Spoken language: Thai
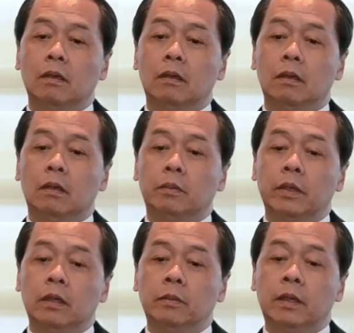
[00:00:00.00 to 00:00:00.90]
แล้วก็
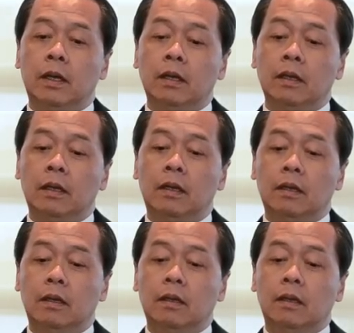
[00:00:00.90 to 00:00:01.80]
ไม่เคยมีใคร
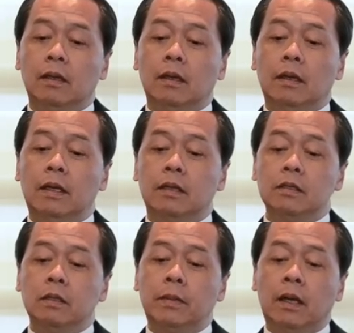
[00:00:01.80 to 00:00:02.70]
เรียนหนั
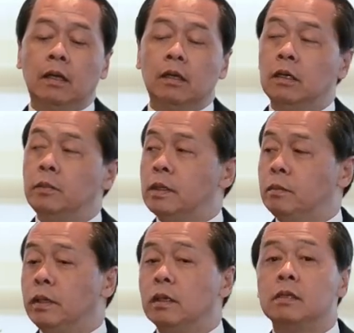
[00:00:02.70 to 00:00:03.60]
งสือมาก็เคยไม่
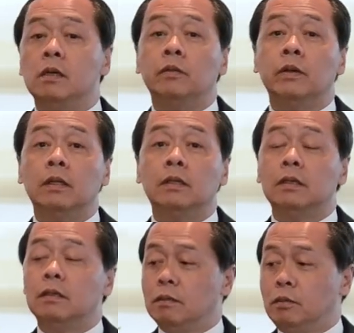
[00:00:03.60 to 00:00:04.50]
ไม่เคยสอนไว้
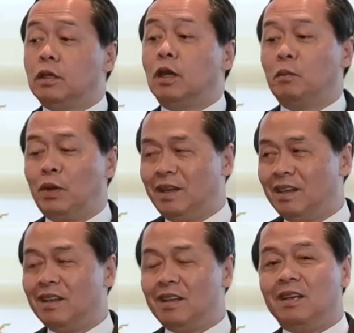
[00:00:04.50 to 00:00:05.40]
จะต้อง
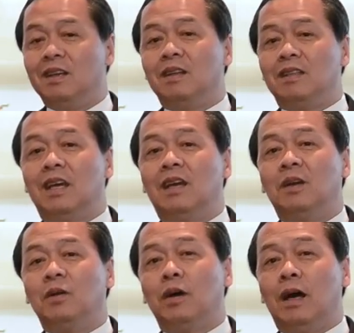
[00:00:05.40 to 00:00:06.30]

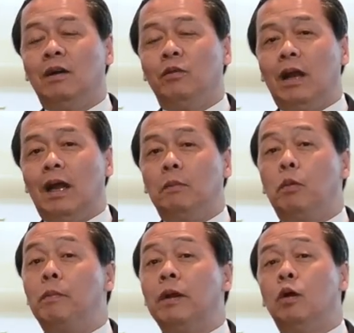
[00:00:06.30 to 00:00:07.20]
ว่าเวลาระ
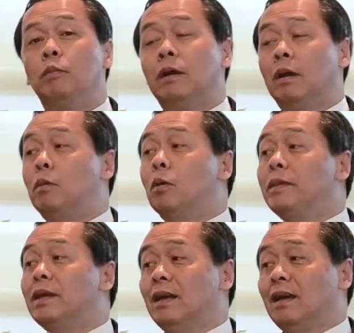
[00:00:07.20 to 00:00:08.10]
บบมันล้มแั่ระบบ
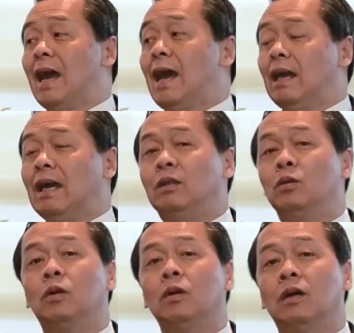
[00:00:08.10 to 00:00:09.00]
เนี่ยแก่ไง ทุ
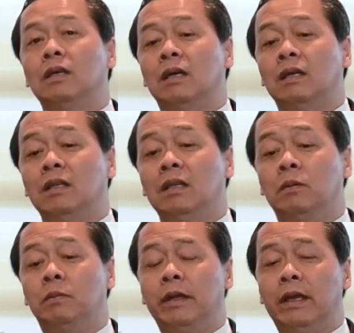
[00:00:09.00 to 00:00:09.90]
กคนก็อย่างที่
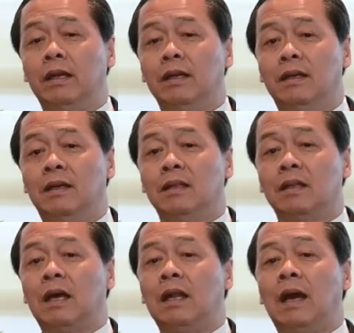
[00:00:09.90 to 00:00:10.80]
ผมเรียน
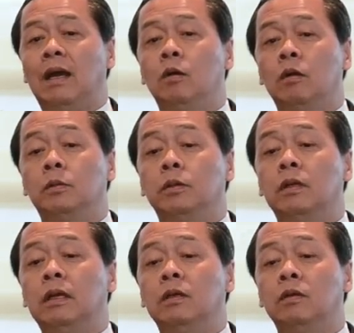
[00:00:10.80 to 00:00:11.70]
ตั้งแต่นายกรัฐมน
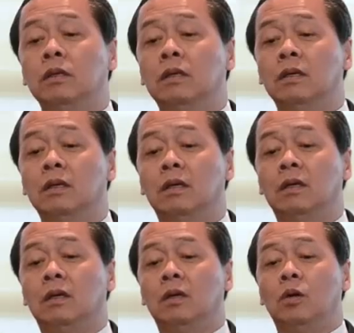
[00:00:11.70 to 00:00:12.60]
ตรีจนถึง
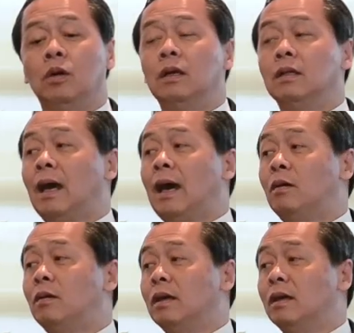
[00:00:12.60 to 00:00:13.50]
คนเดินเท้า
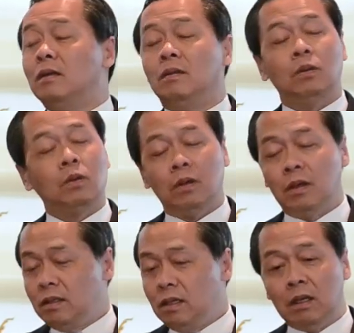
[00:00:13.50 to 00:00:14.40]
เนี่ย ทุกคน
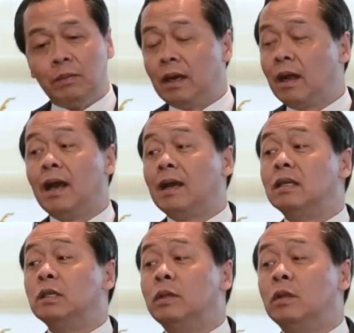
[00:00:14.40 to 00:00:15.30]
ก็เจอกันเป็นครั้งแรกใน
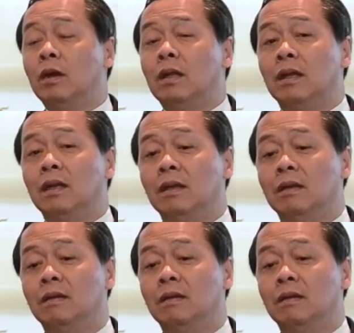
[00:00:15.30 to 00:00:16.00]
ชีวิตด้วยกันทั้งนั้น